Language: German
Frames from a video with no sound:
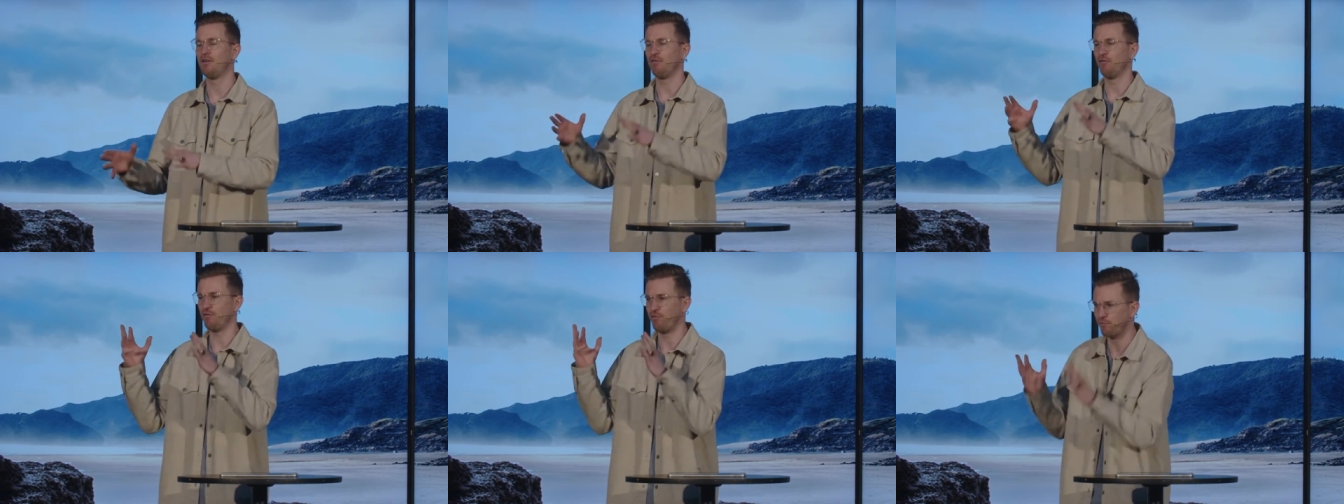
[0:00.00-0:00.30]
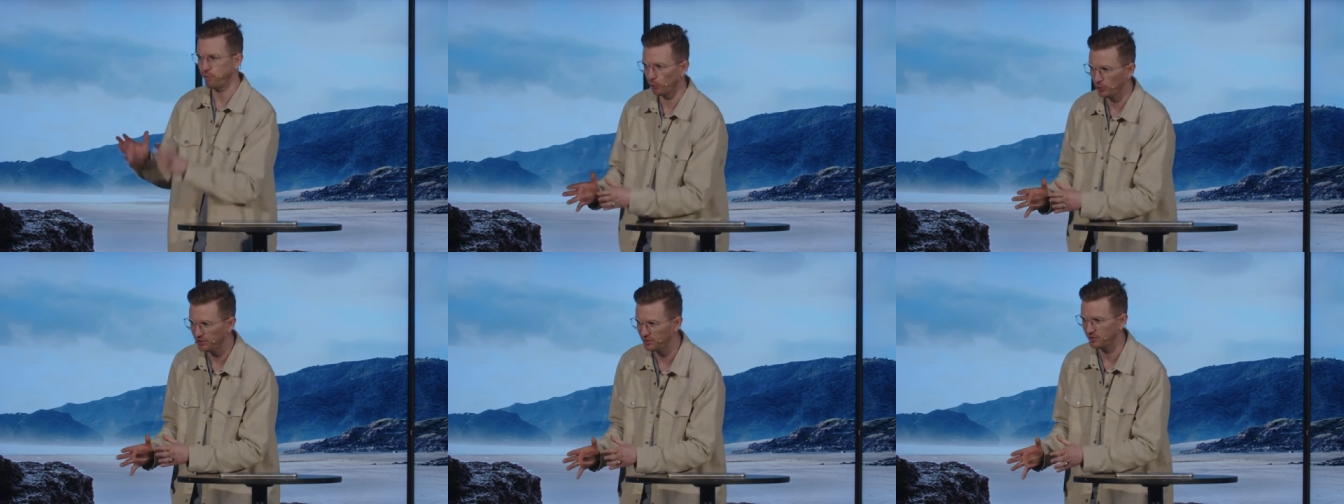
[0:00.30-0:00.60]

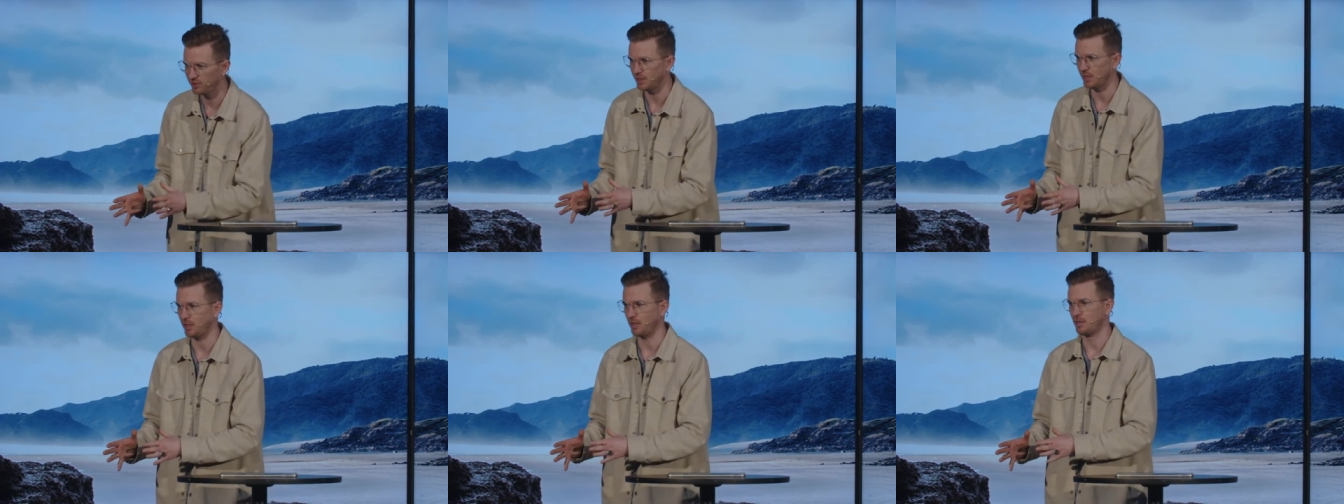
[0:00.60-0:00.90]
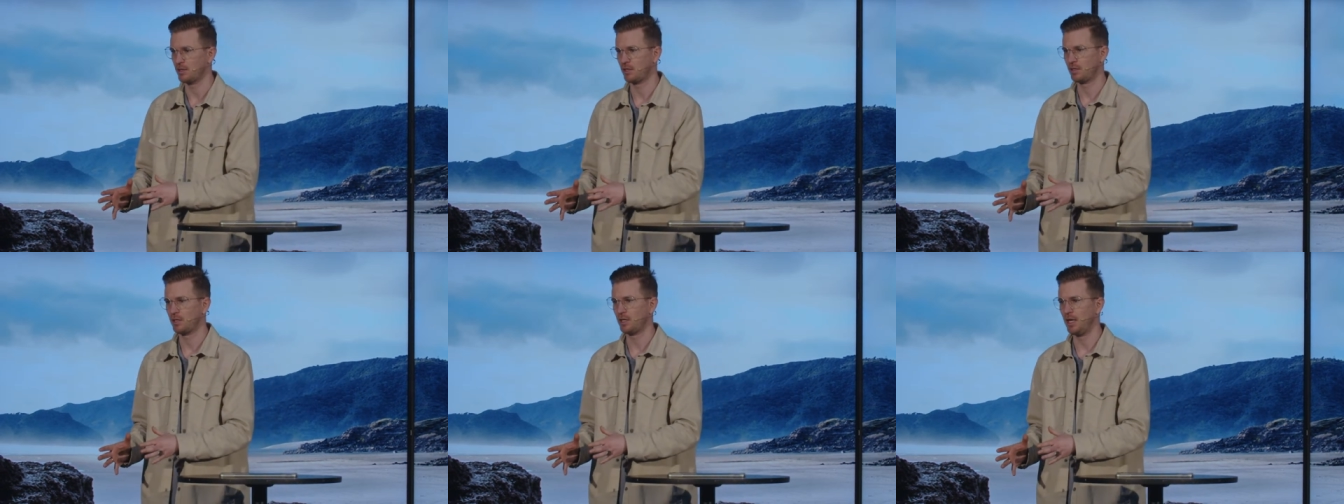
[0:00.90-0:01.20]
wusste,
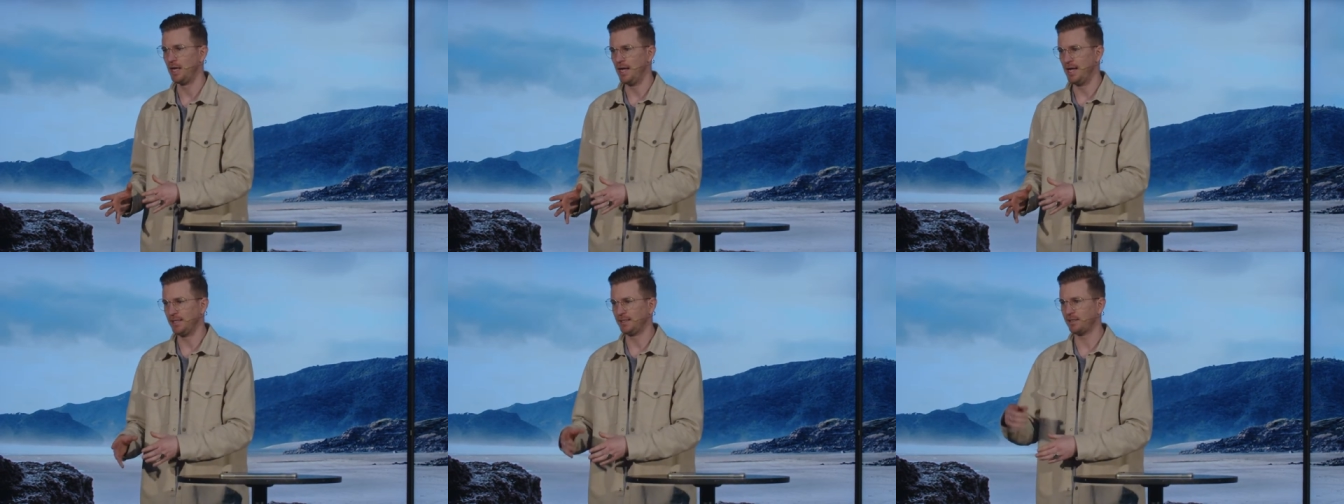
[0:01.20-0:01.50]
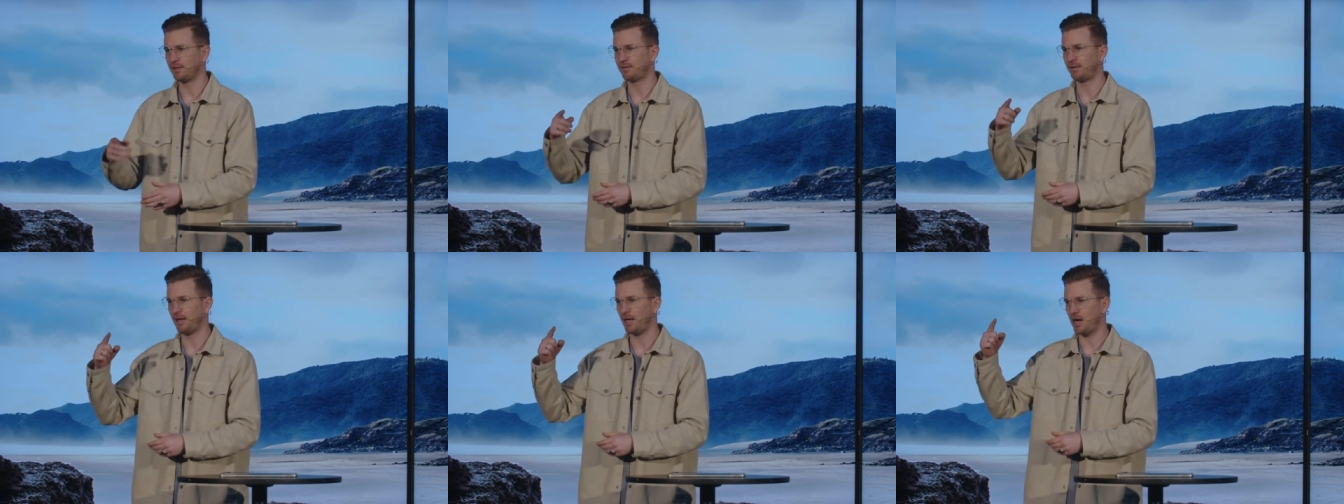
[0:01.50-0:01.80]

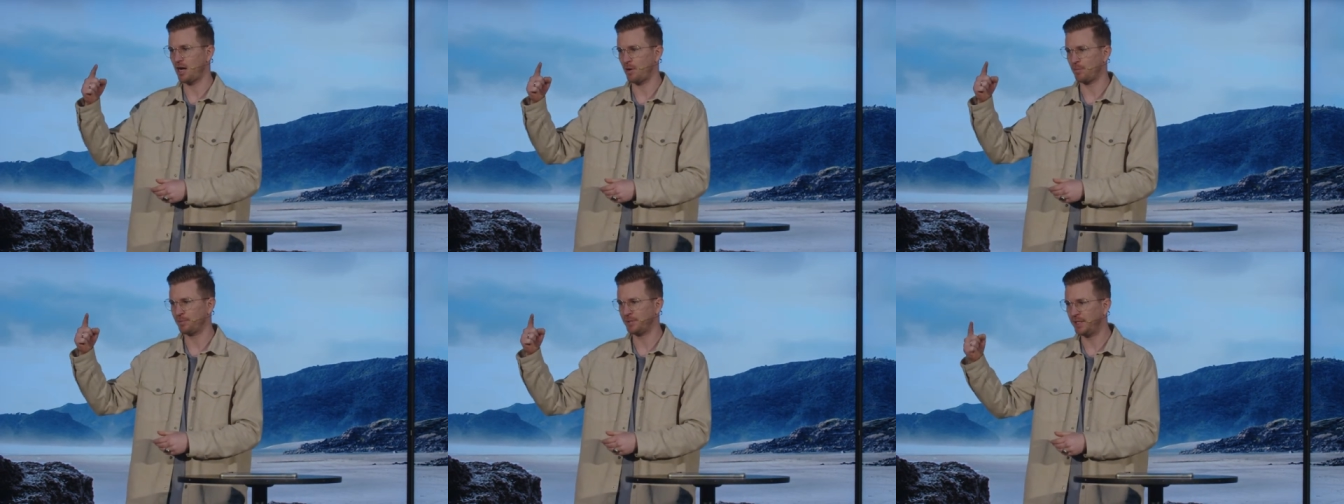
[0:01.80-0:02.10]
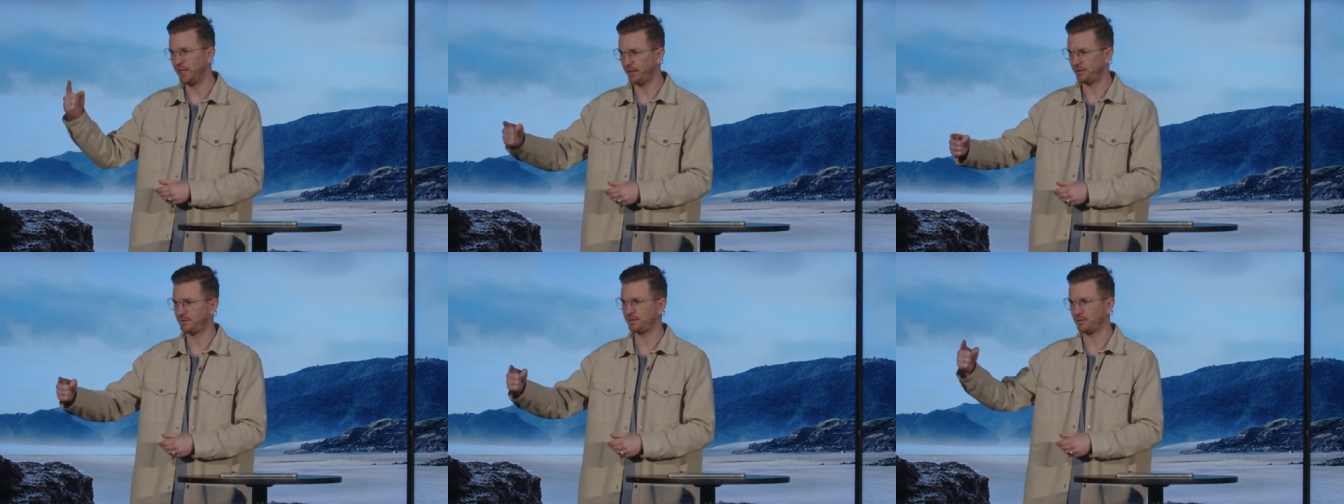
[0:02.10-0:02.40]
dass er am
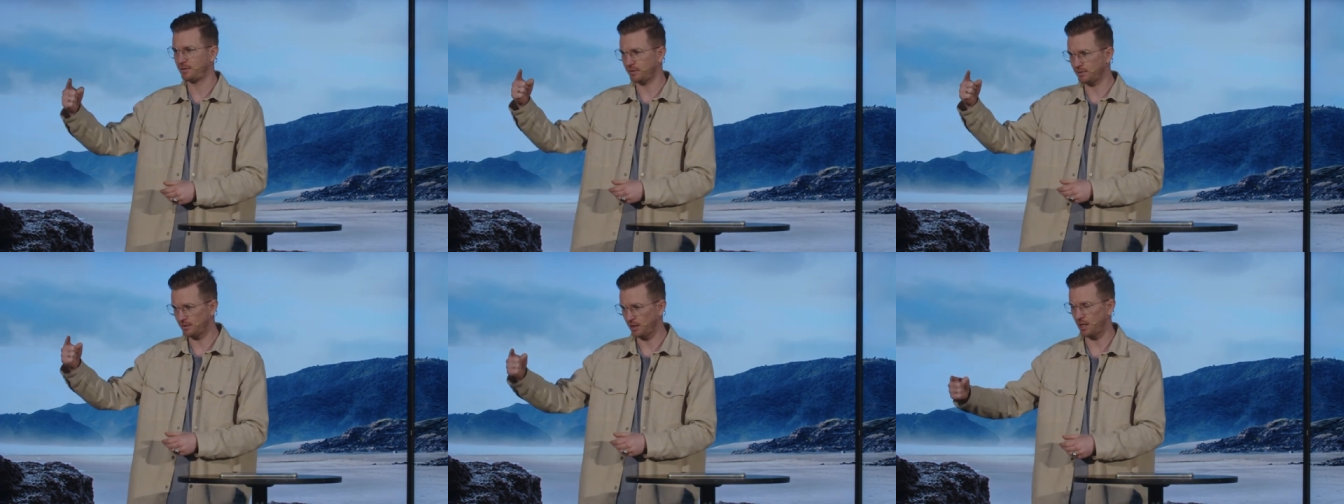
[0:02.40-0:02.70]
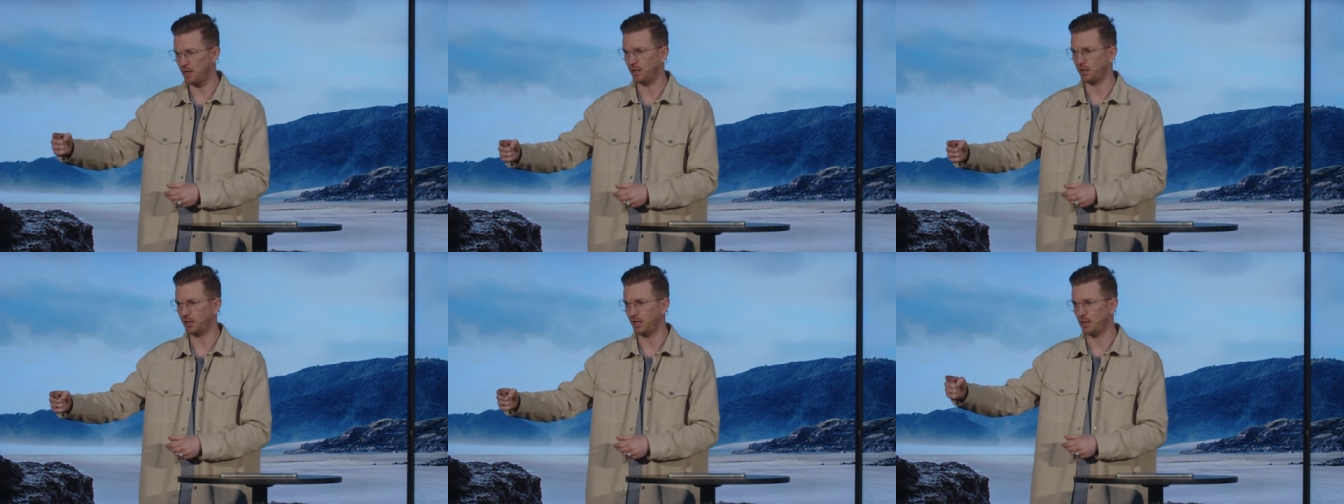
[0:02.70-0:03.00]
nächsten
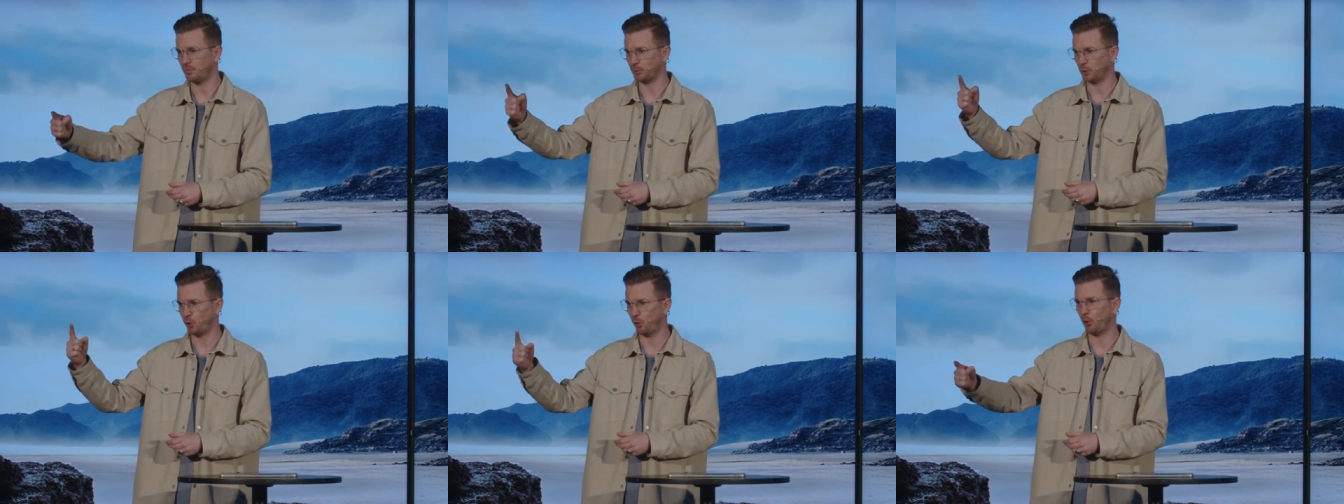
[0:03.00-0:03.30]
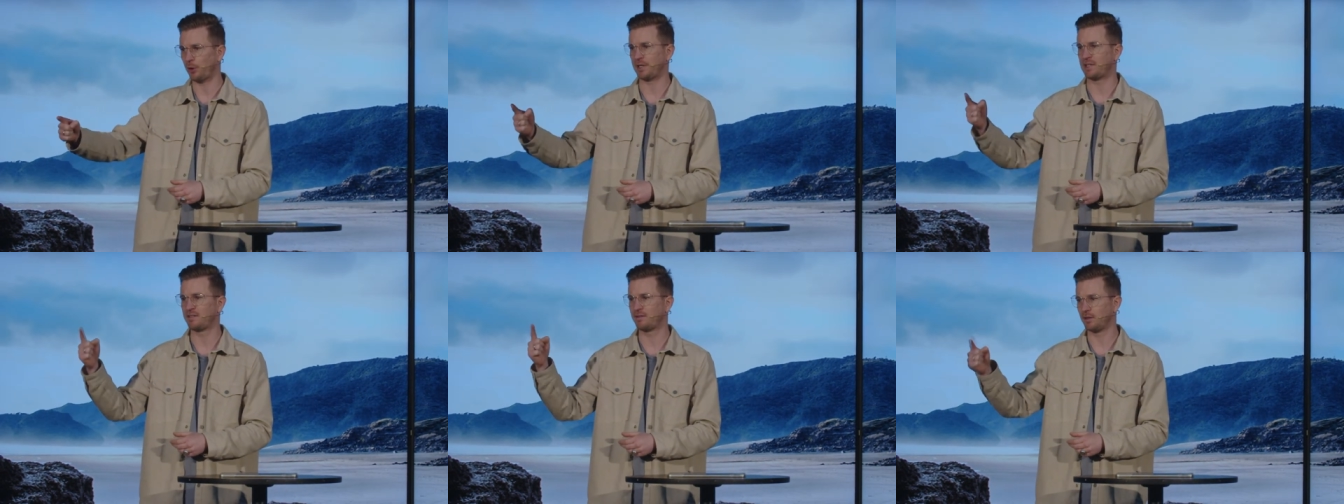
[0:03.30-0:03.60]
Tag am
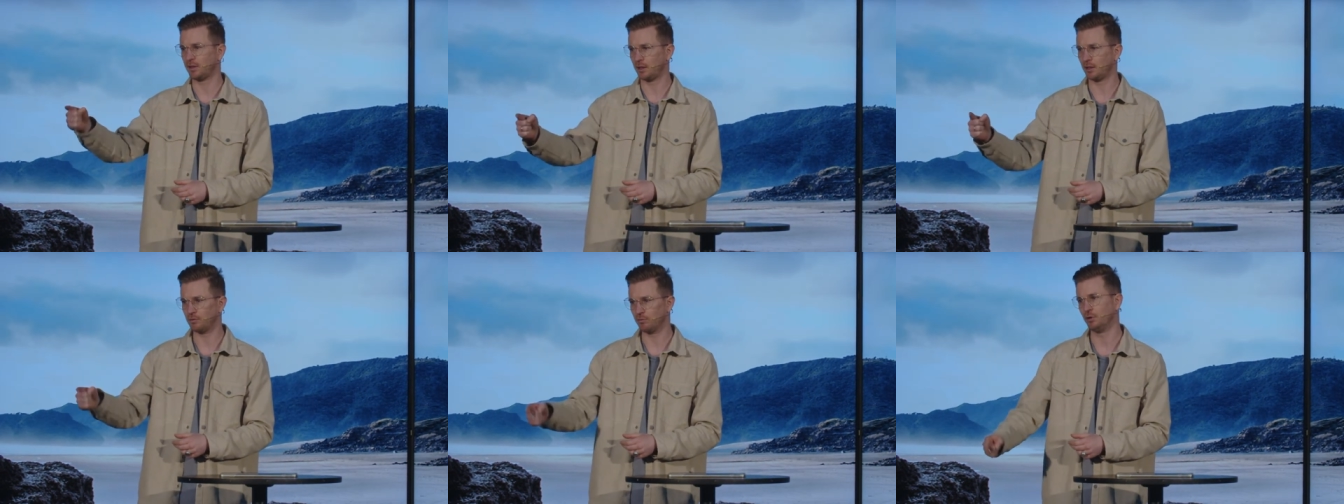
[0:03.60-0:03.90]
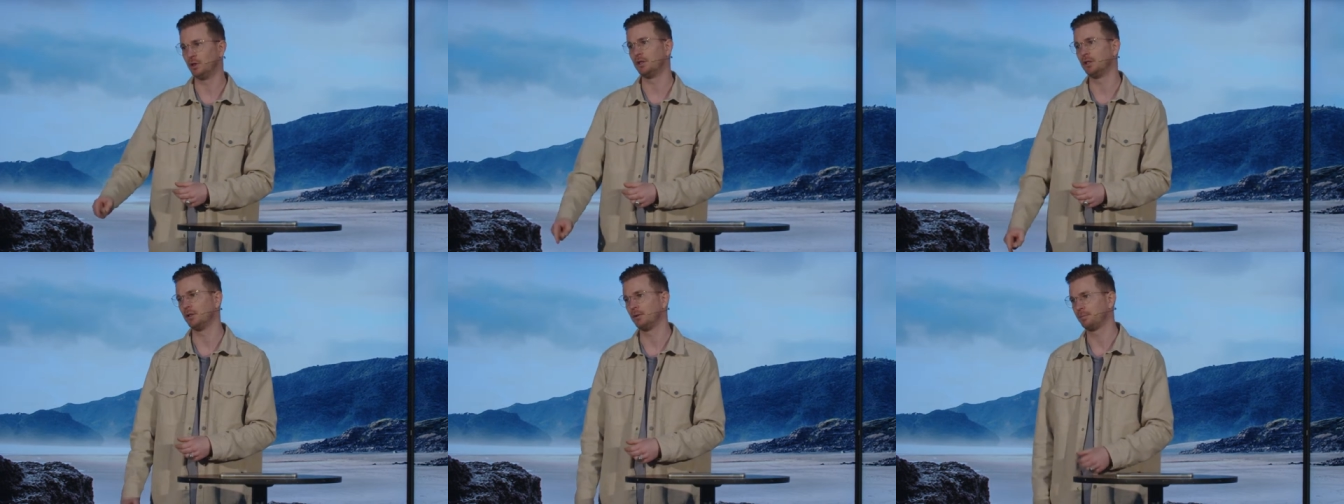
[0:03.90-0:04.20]
Kreuz hängen
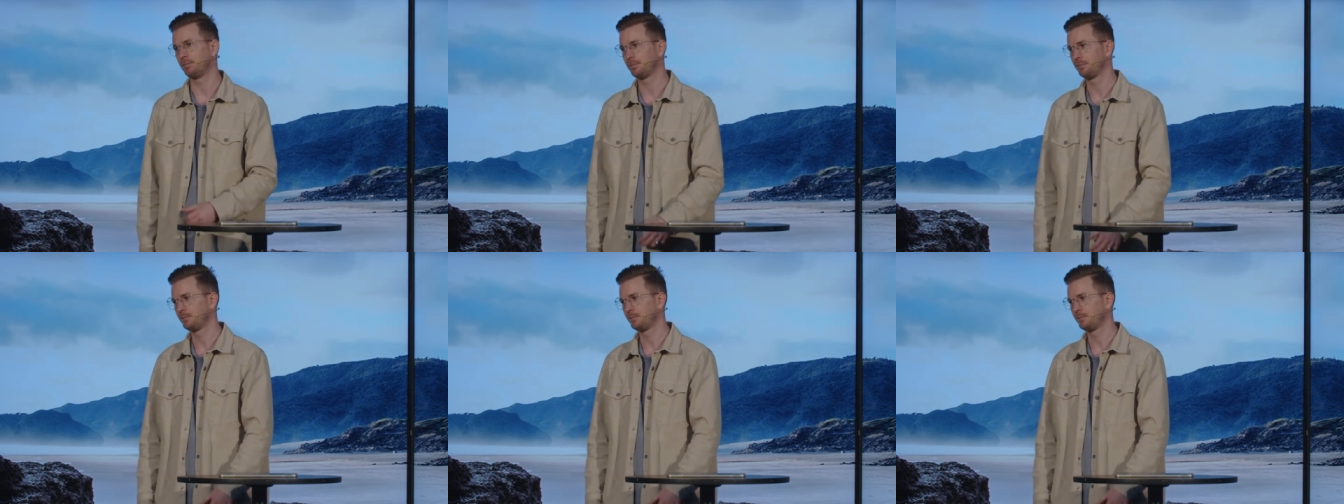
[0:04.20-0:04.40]
würde.